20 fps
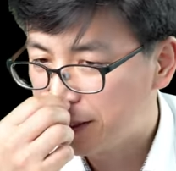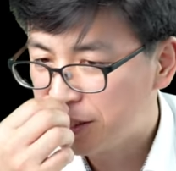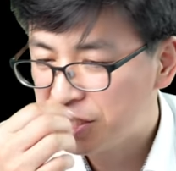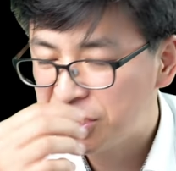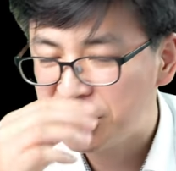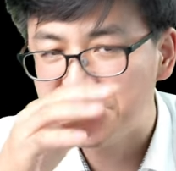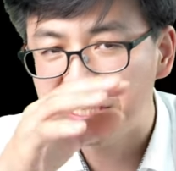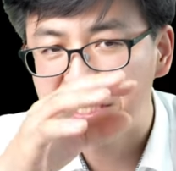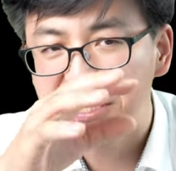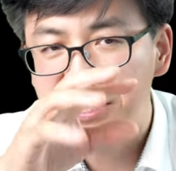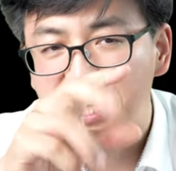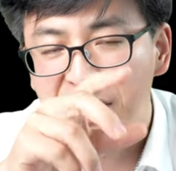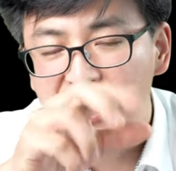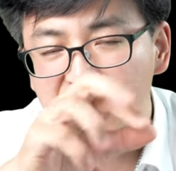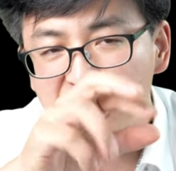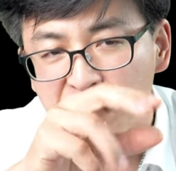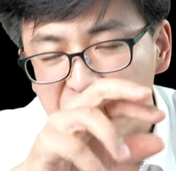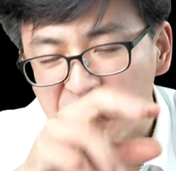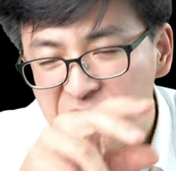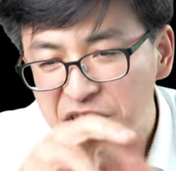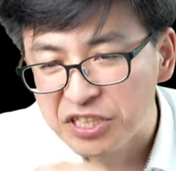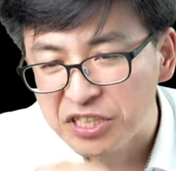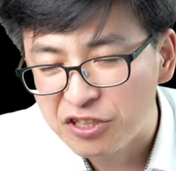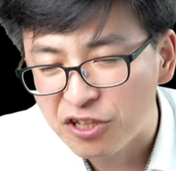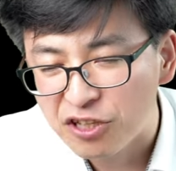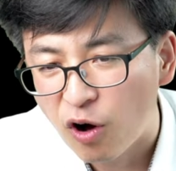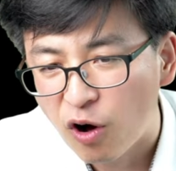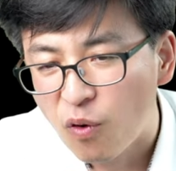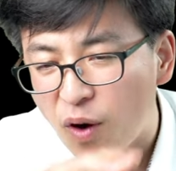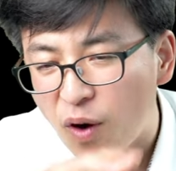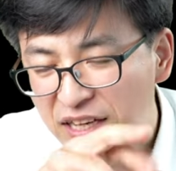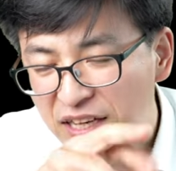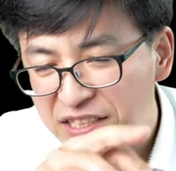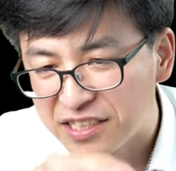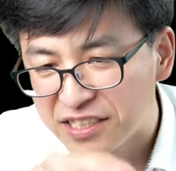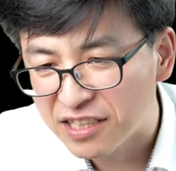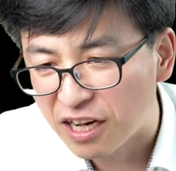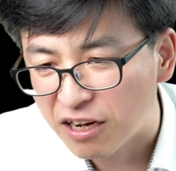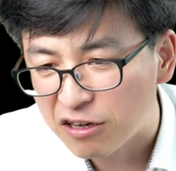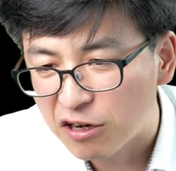信什么信条化、
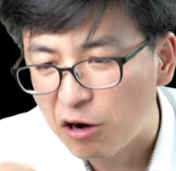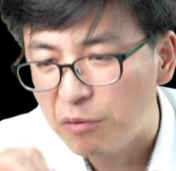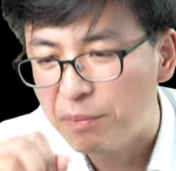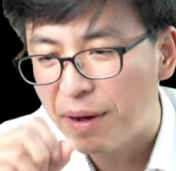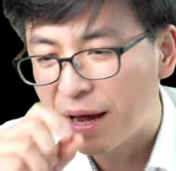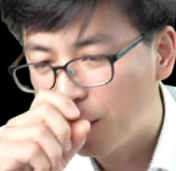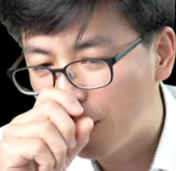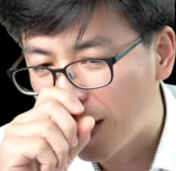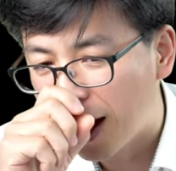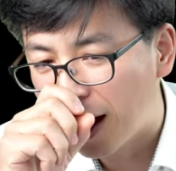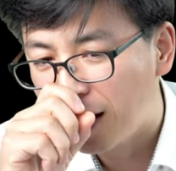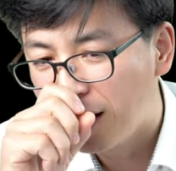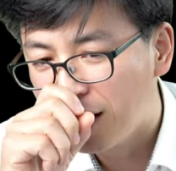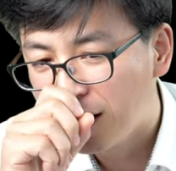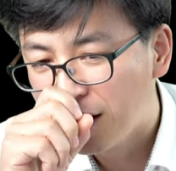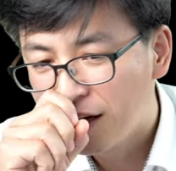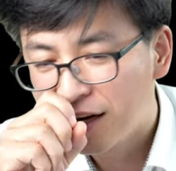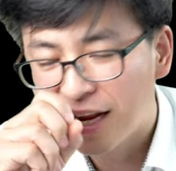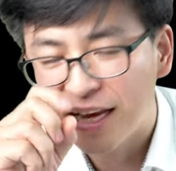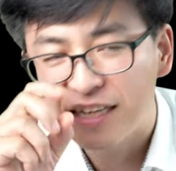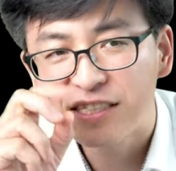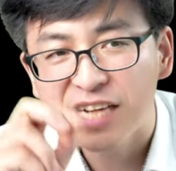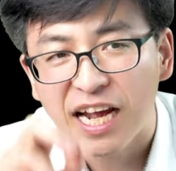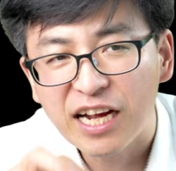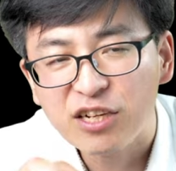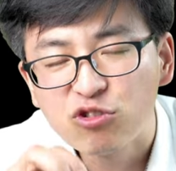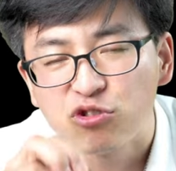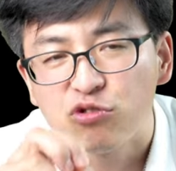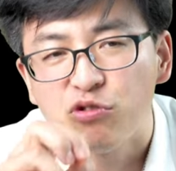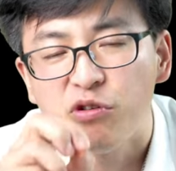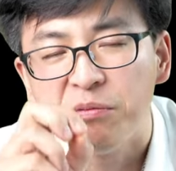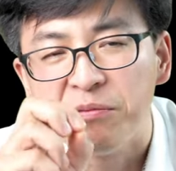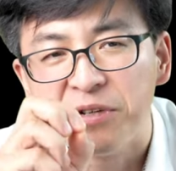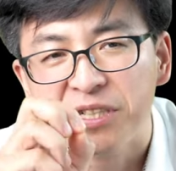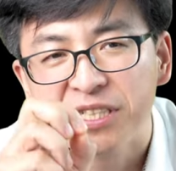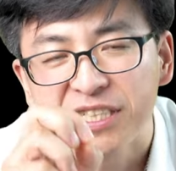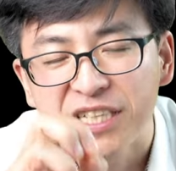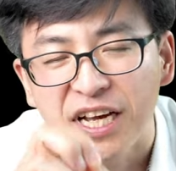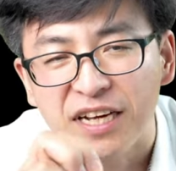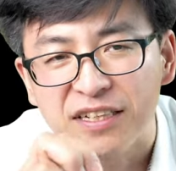信仰告白化来阐述我
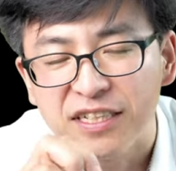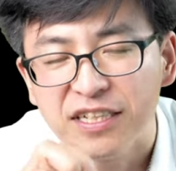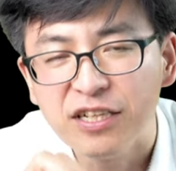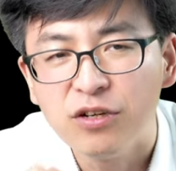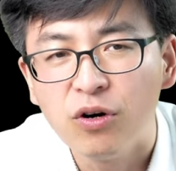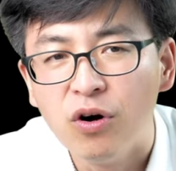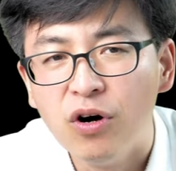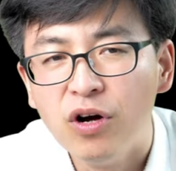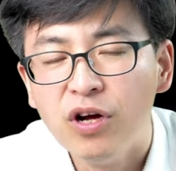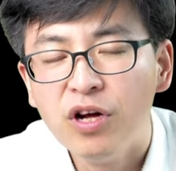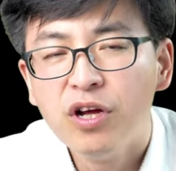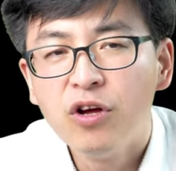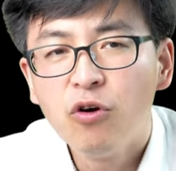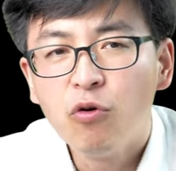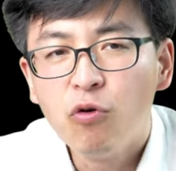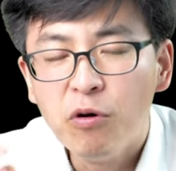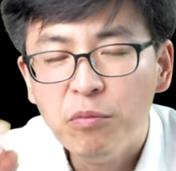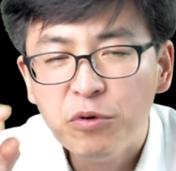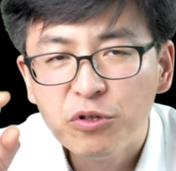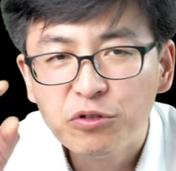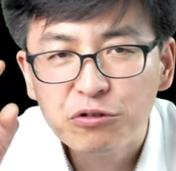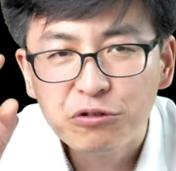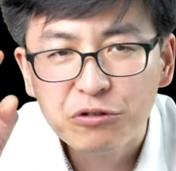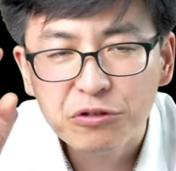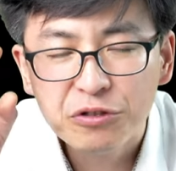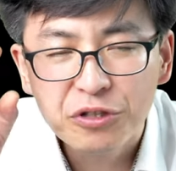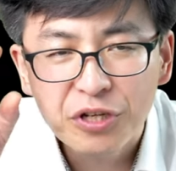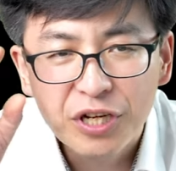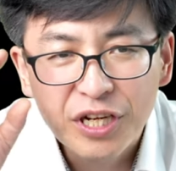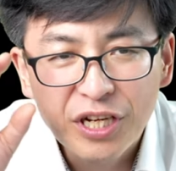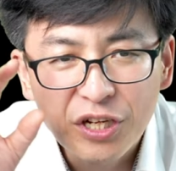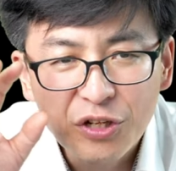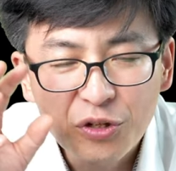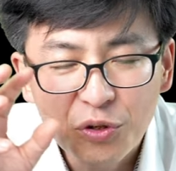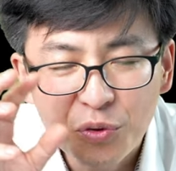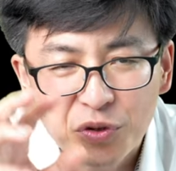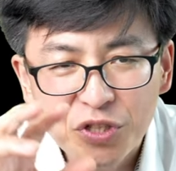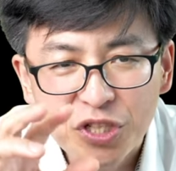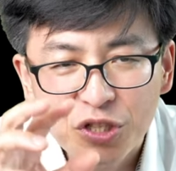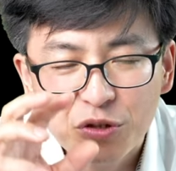们信仰的内容，我们去
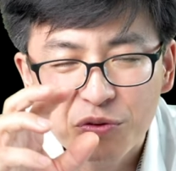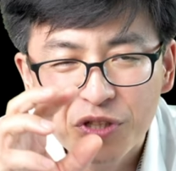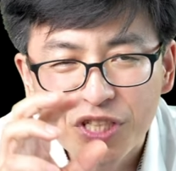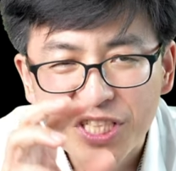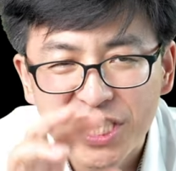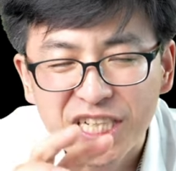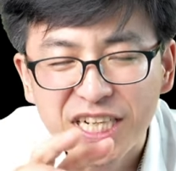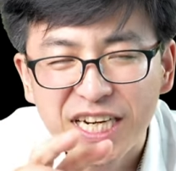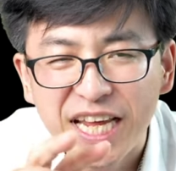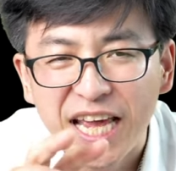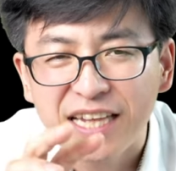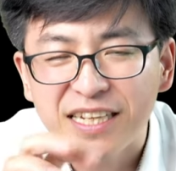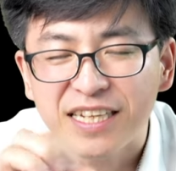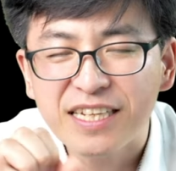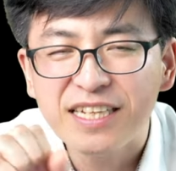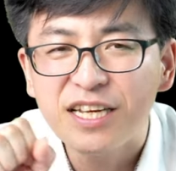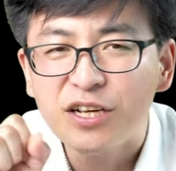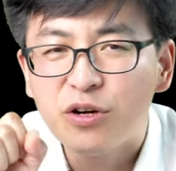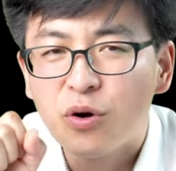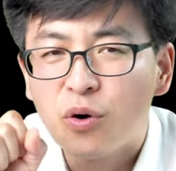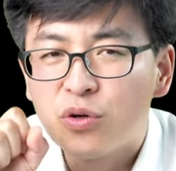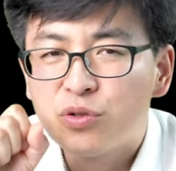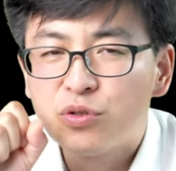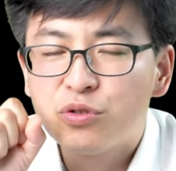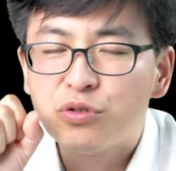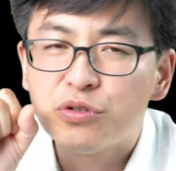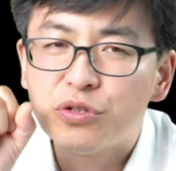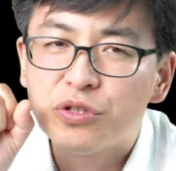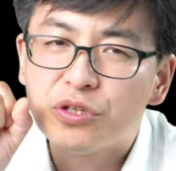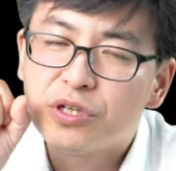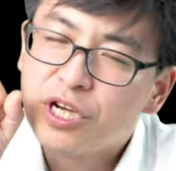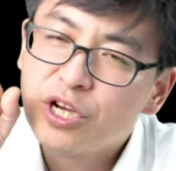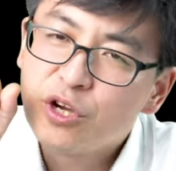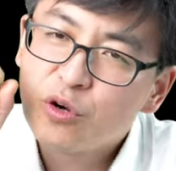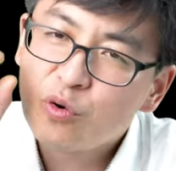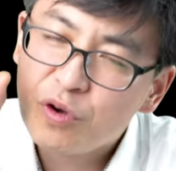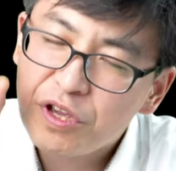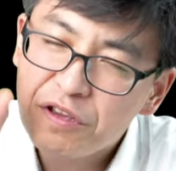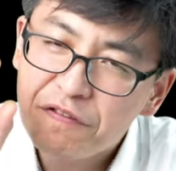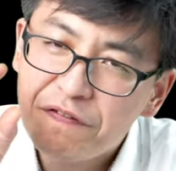用这种精炼的内容去
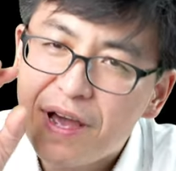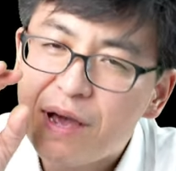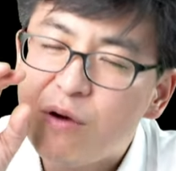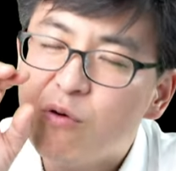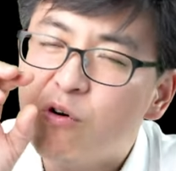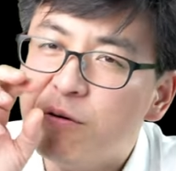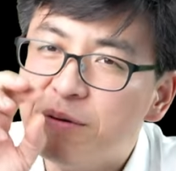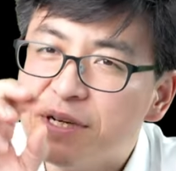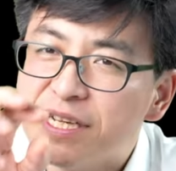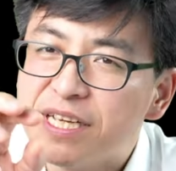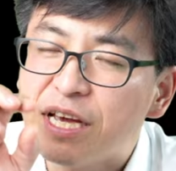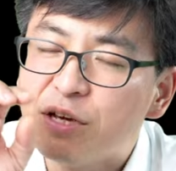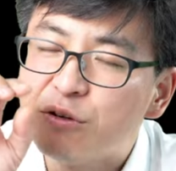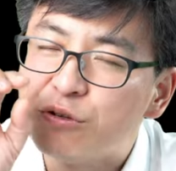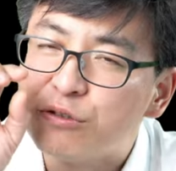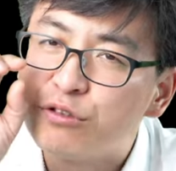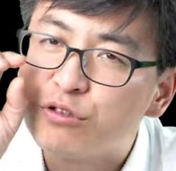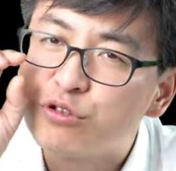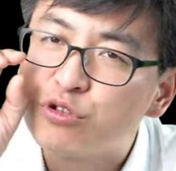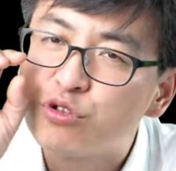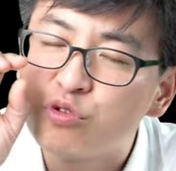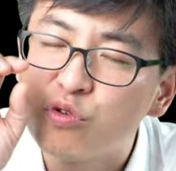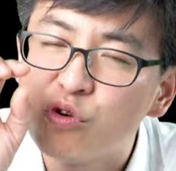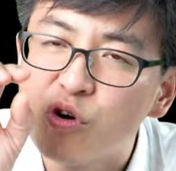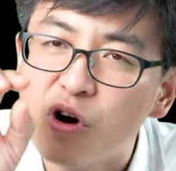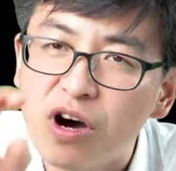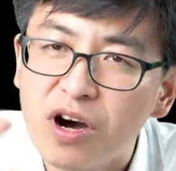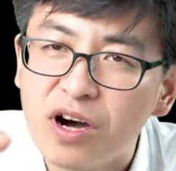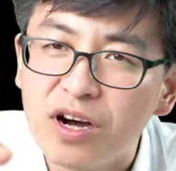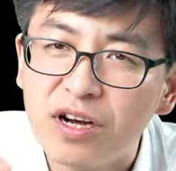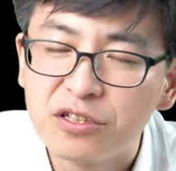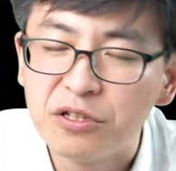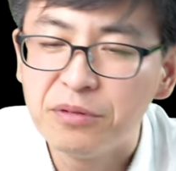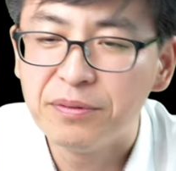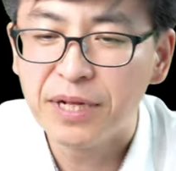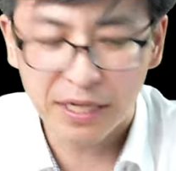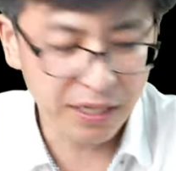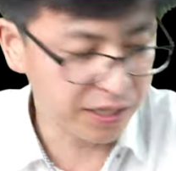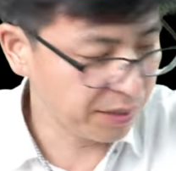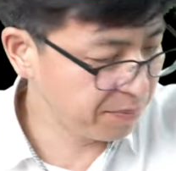规范我们的言语去说，对
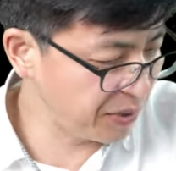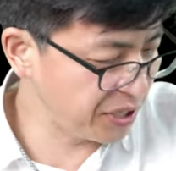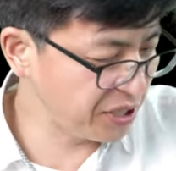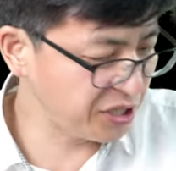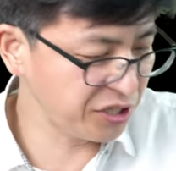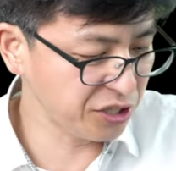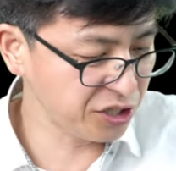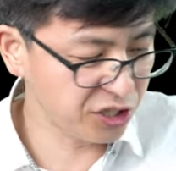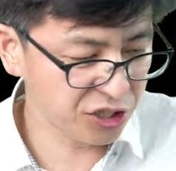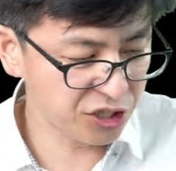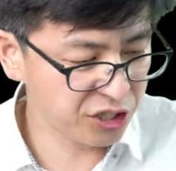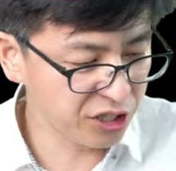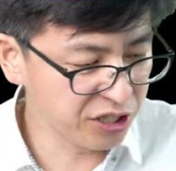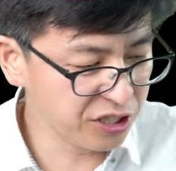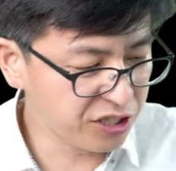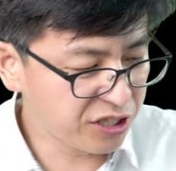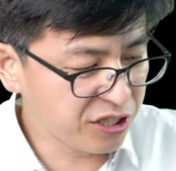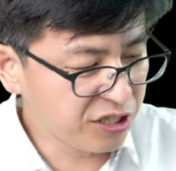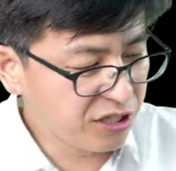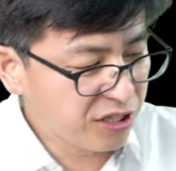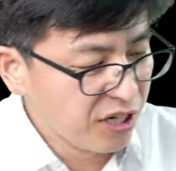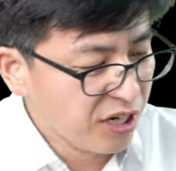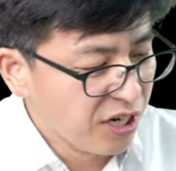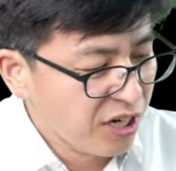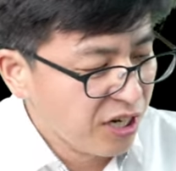不对？毕竟是圣经